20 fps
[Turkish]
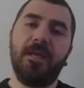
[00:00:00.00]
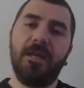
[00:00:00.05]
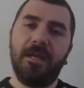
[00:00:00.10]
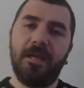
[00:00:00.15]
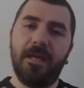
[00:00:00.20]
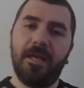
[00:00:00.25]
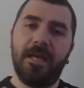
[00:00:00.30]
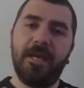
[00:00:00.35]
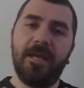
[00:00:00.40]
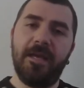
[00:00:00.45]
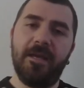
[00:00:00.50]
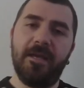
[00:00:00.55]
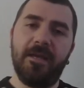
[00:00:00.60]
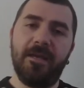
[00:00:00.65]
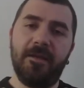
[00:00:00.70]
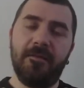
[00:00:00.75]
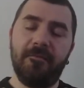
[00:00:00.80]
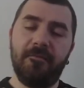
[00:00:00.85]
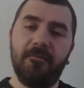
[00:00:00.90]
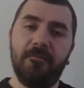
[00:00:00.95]

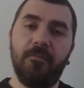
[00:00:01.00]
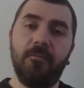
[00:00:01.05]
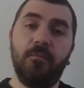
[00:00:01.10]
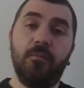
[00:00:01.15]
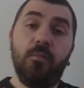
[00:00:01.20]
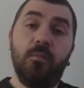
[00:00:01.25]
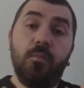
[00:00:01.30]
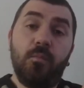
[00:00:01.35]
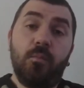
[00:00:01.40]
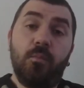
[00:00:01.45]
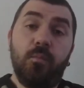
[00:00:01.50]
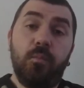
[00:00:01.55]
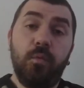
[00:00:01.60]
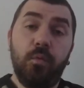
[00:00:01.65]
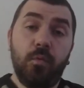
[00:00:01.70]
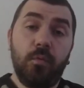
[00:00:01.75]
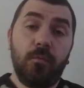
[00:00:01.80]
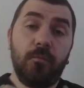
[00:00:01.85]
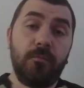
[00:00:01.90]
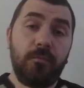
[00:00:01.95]
Ee,
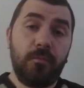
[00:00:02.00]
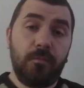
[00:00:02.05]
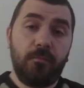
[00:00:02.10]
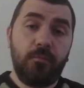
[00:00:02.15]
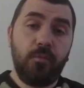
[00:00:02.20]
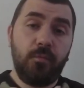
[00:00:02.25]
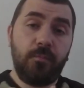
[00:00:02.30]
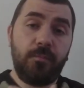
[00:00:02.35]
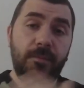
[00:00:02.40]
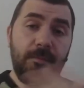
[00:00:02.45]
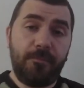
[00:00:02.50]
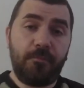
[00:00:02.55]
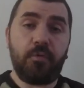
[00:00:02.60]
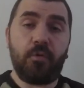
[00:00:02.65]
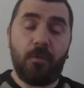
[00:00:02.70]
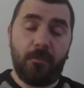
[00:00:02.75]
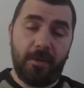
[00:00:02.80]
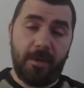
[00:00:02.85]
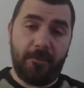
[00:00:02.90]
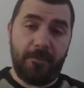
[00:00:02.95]
bu, bu bir
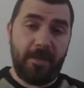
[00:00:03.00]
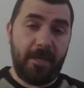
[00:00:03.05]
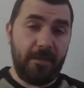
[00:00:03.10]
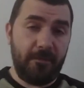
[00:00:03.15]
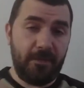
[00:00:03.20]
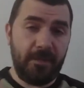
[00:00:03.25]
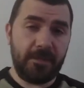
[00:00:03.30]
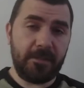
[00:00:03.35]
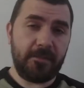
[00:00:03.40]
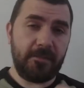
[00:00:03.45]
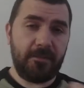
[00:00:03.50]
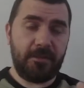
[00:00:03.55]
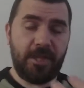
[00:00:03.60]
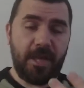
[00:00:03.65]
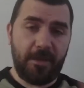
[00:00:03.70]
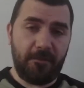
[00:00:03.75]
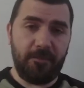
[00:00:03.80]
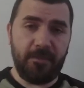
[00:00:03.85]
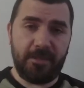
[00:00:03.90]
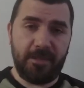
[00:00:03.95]
problem yani. Biraz şey
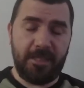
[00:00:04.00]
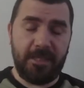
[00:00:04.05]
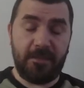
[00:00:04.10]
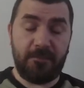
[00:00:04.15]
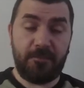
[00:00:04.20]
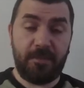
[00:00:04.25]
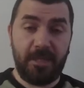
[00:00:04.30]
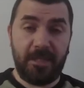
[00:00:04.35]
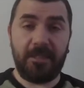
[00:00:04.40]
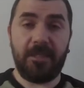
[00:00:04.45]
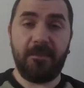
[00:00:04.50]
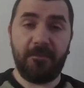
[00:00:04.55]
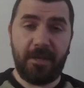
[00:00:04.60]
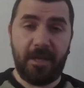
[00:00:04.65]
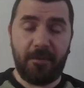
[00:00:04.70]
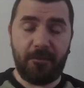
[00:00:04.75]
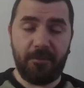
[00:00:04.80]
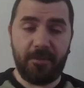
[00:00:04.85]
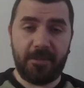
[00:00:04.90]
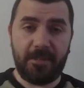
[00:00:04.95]
yapması lazım. Planlama
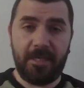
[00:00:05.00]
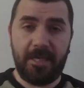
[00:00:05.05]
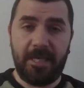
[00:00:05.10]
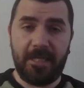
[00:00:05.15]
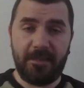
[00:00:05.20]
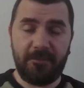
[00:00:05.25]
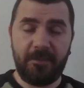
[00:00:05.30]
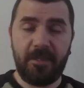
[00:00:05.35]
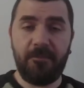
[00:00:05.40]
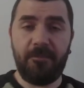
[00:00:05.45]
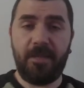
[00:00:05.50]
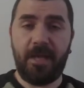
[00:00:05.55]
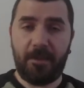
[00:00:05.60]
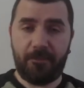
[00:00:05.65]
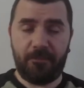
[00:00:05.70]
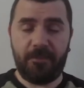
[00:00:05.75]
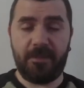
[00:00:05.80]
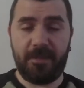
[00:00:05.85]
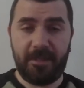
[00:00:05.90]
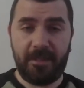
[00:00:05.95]
yapması lazım değil mi? Ne
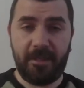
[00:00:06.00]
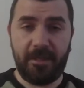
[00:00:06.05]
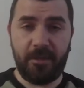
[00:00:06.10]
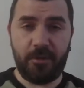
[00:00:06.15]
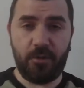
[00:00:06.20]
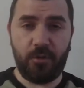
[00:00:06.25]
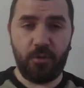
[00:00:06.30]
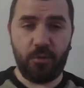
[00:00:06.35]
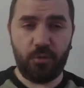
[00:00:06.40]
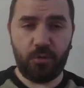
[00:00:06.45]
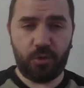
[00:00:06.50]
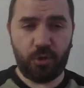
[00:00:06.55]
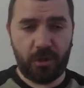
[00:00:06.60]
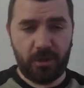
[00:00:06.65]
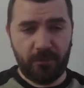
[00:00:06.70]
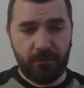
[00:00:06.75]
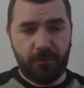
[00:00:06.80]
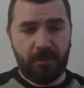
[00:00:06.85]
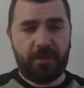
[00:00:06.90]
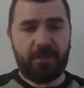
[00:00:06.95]
yapması gerekiyordu?
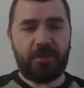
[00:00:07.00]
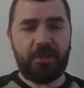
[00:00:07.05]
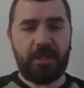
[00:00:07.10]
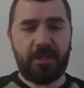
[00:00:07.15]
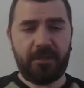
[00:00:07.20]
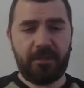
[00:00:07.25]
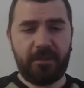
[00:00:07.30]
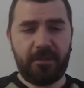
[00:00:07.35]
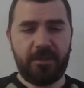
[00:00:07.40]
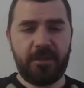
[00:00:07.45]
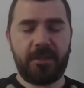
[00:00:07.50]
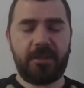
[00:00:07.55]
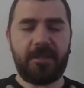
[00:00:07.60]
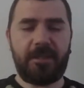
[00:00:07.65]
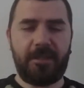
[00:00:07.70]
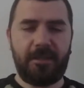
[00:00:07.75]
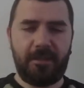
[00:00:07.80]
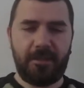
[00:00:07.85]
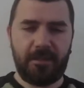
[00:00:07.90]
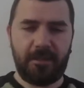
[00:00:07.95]
Şöyle bir bakacaktı diyecekti
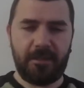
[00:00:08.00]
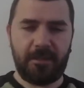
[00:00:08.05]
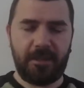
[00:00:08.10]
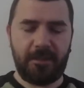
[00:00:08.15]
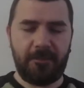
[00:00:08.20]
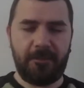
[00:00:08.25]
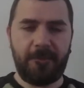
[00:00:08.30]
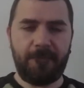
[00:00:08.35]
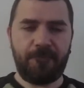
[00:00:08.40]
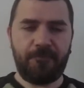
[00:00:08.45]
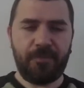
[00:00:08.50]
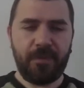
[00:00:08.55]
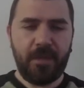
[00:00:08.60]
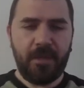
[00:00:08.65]
ki ha tamam.